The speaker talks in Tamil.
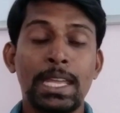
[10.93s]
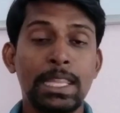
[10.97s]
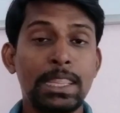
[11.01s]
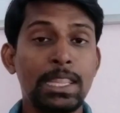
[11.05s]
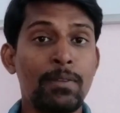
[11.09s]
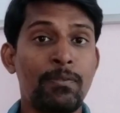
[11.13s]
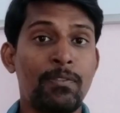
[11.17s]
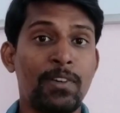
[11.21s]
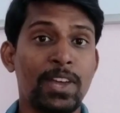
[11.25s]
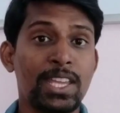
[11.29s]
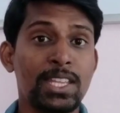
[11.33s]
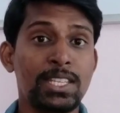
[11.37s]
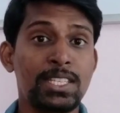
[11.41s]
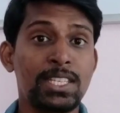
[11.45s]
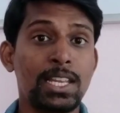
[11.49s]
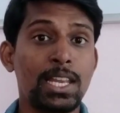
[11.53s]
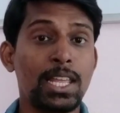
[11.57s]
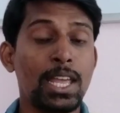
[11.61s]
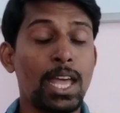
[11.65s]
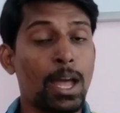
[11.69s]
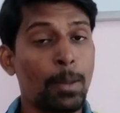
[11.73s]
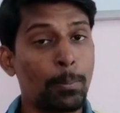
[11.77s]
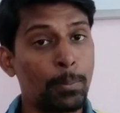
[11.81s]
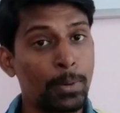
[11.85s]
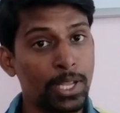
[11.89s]
இந்த ஃபைவ்
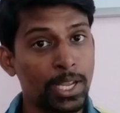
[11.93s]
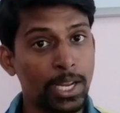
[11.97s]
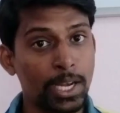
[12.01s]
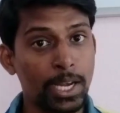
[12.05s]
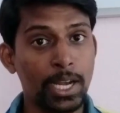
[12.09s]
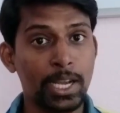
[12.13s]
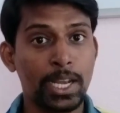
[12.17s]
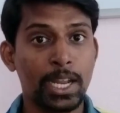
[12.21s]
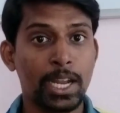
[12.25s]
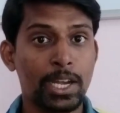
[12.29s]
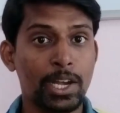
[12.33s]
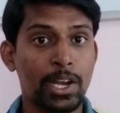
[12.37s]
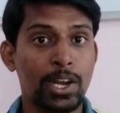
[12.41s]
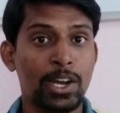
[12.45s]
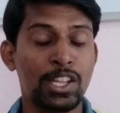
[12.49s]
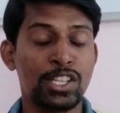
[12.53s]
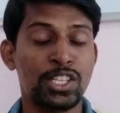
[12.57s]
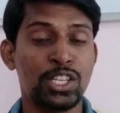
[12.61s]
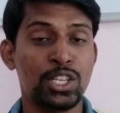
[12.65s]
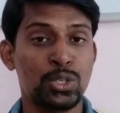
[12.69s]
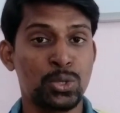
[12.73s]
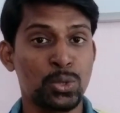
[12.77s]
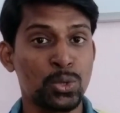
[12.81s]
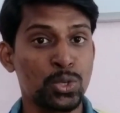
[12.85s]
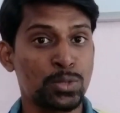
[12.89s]
ஜியில் அப்படி என்ன
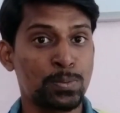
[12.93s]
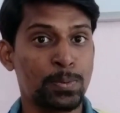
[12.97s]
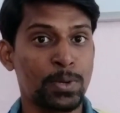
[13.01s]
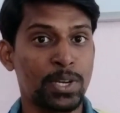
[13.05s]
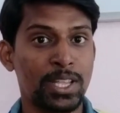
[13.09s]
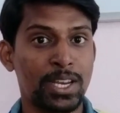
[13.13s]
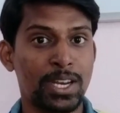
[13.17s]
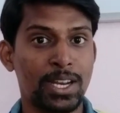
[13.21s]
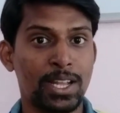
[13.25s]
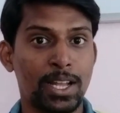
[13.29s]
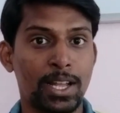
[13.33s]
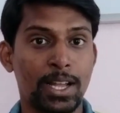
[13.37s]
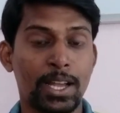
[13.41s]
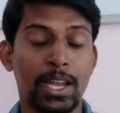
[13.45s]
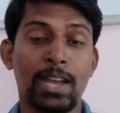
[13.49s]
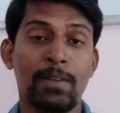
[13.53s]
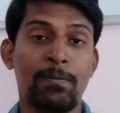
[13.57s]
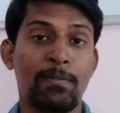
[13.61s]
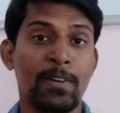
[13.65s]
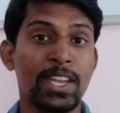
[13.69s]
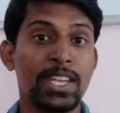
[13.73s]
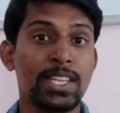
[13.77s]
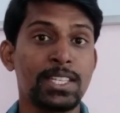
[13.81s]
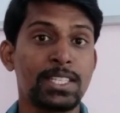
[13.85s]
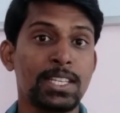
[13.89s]
டெக்னாலஜிஸ் யூஸ் பண்ணியிருக்காங்க
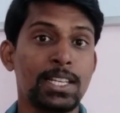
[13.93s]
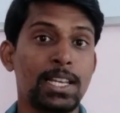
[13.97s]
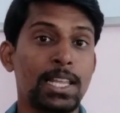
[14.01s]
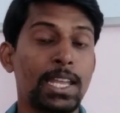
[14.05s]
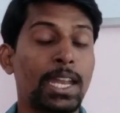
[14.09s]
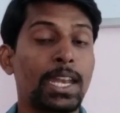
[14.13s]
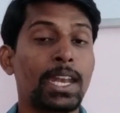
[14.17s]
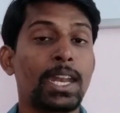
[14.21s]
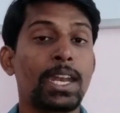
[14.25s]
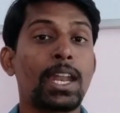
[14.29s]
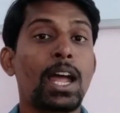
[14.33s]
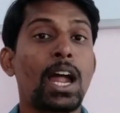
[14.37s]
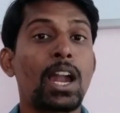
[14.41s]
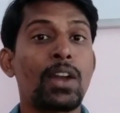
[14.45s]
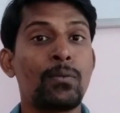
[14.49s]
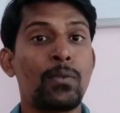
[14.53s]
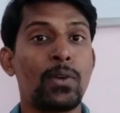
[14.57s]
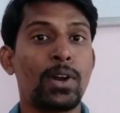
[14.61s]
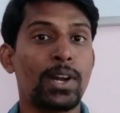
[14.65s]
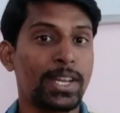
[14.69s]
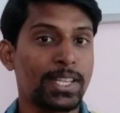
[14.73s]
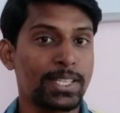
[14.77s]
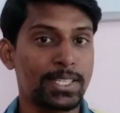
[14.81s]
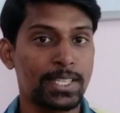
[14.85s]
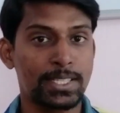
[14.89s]
ஃபைவ் ஜியில் என்னென்ன
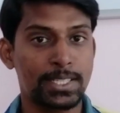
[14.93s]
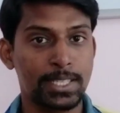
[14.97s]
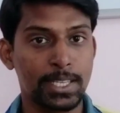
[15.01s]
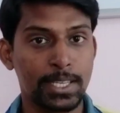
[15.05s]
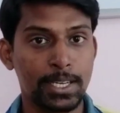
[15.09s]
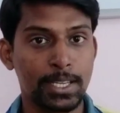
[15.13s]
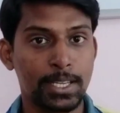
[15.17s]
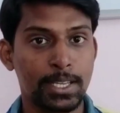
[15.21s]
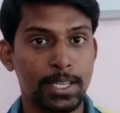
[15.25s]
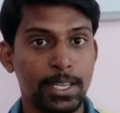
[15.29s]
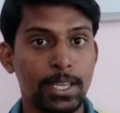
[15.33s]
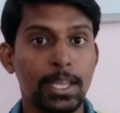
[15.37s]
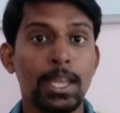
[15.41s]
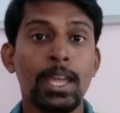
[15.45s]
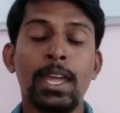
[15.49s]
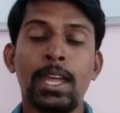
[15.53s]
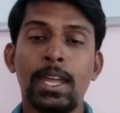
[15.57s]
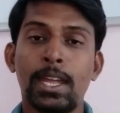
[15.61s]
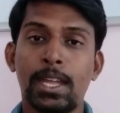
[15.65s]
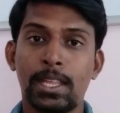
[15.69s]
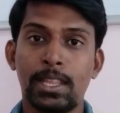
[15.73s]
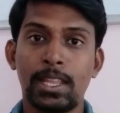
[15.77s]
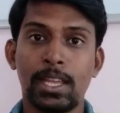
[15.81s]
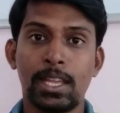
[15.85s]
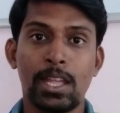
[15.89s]
அட்வான்டேஜஸ் இருக்குது
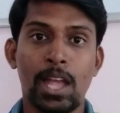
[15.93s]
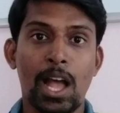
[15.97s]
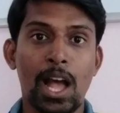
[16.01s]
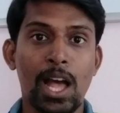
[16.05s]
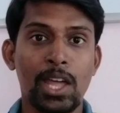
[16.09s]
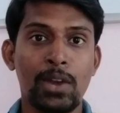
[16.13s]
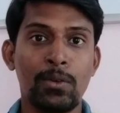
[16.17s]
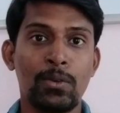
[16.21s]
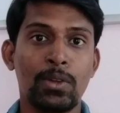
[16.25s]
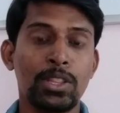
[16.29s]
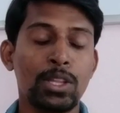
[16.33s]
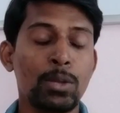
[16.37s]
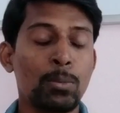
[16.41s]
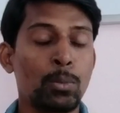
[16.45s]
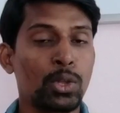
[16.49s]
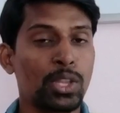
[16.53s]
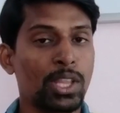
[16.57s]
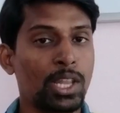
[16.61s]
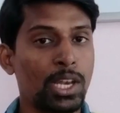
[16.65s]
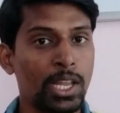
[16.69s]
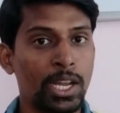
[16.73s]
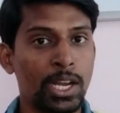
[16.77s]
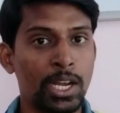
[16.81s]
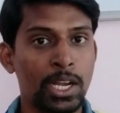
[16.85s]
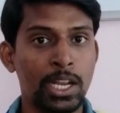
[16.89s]
இதை யார் வந்து
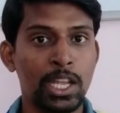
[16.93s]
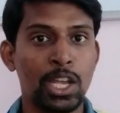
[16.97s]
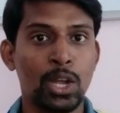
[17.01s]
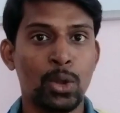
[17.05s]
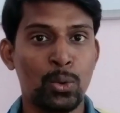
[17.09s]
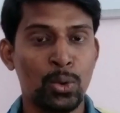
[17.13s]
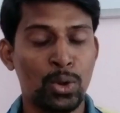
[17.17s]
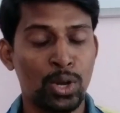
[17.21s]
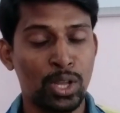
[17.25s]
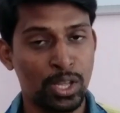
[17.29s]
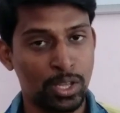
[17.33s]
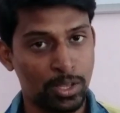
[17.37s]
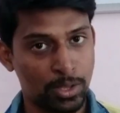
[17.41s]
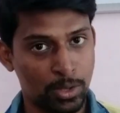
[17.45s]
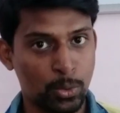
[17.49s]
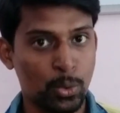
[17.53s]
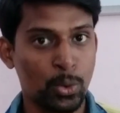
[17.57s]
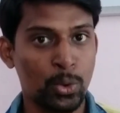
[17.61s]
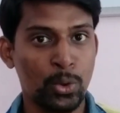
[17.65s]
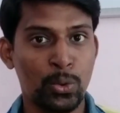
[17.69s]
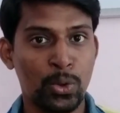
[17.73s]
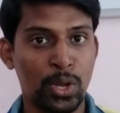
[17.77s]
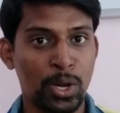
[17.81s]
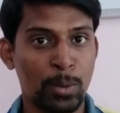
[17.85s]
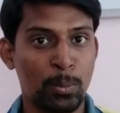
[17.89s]
முதல்ல இந்தியாக்குள்ளே
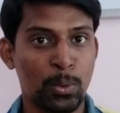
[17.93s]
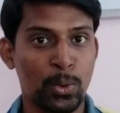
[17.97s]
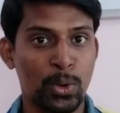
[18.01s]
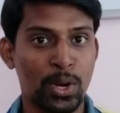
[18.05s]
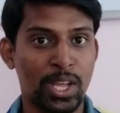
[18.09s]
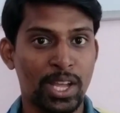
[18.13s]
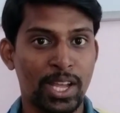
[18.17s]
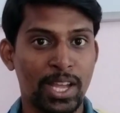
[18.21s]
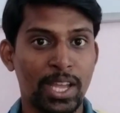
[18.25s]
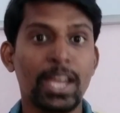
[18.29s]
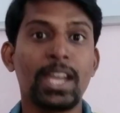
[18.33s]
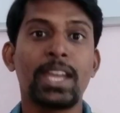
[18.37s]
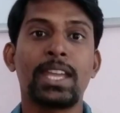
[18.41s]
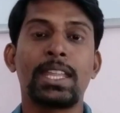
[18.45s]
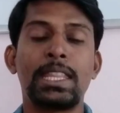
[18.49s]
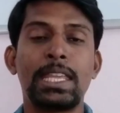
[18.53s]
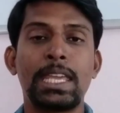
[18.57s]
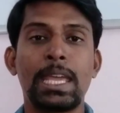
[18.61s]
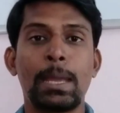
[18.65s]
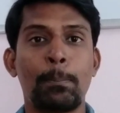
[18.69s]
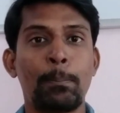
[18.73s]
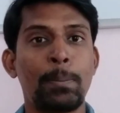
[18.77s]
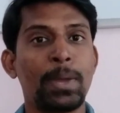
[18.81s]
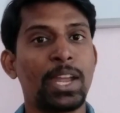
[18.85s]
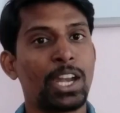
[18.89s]
கொண்டு வர போகிறாங்க இது
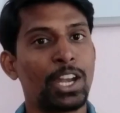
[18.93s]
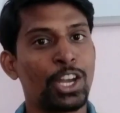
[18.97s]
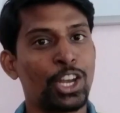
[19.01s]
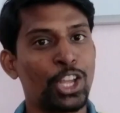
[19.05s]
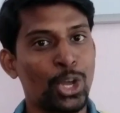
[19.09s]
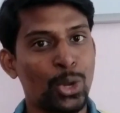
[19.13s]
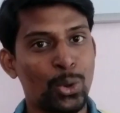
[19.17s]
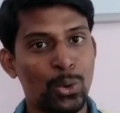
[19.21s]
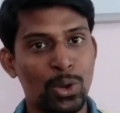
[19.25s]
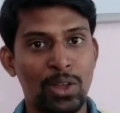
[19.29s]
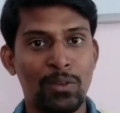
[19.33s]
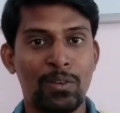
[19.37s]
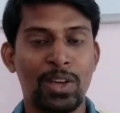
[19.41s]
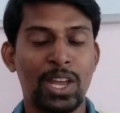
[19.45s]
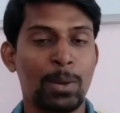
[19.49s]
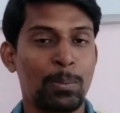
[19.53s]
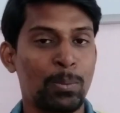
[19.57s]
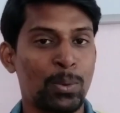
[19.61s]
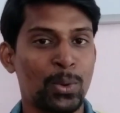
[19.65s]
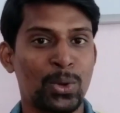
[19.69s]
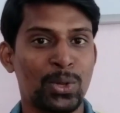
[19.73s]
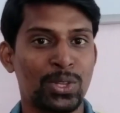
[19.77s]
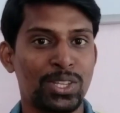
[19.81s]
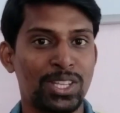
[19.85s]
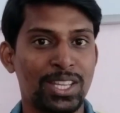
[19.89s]
எப்போ இந்தியாவுக்குள்ளே
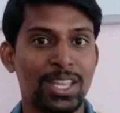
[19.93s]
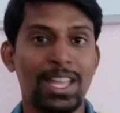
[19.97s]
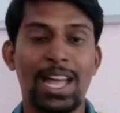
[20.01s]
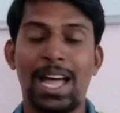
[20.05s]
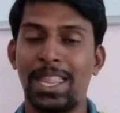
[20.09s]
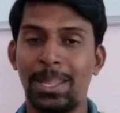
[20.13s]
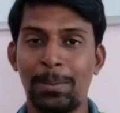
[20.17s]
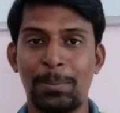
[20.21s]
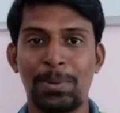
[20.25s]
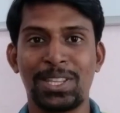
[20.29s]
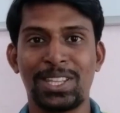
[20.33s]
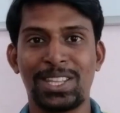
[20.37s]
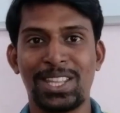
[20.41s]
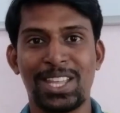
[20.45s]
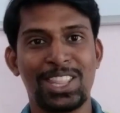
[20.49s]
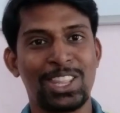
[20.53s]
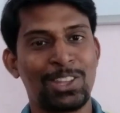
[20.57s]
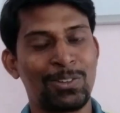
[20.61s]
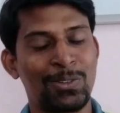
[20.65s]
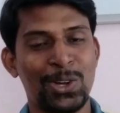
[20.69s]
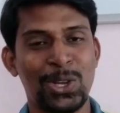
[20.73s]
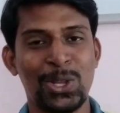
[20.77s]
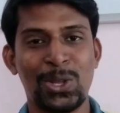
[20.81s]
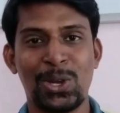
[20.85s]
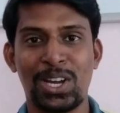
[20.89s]
வரப்போகுது அதை பற்றி தான்
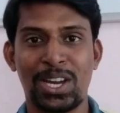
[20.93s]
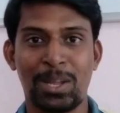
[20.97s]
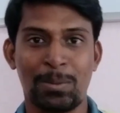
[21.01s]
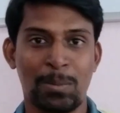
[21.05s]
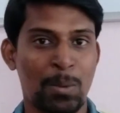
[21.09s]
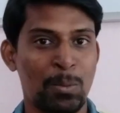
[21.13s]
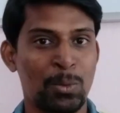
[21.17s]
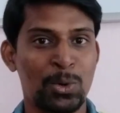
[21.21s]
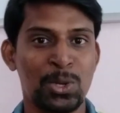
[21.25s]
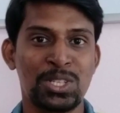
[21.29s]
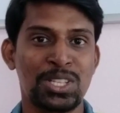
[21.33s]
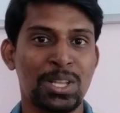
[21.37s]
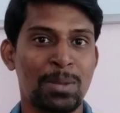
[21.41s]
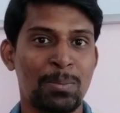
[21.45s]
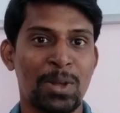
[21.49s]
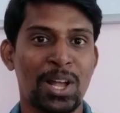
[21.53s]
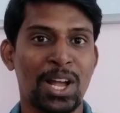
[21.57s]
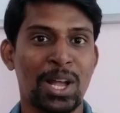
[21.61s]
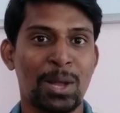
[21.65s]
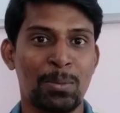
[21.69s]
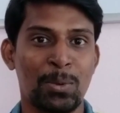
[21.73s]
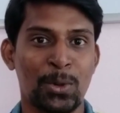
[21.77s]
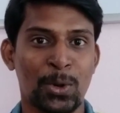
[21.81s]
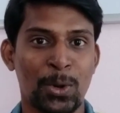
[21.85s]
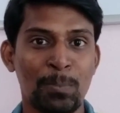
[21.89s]
இந்த வீடியோவில் நம்ம முழுசாக
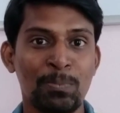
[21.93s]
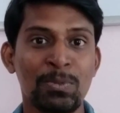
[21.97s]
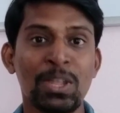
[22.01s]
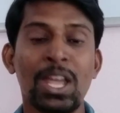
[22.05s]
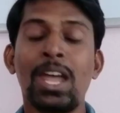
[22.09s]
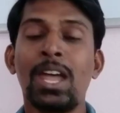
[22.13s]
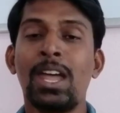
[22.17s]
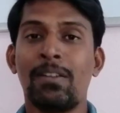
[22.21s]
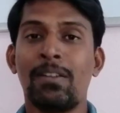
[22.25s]
பார்க்க போகிறோம்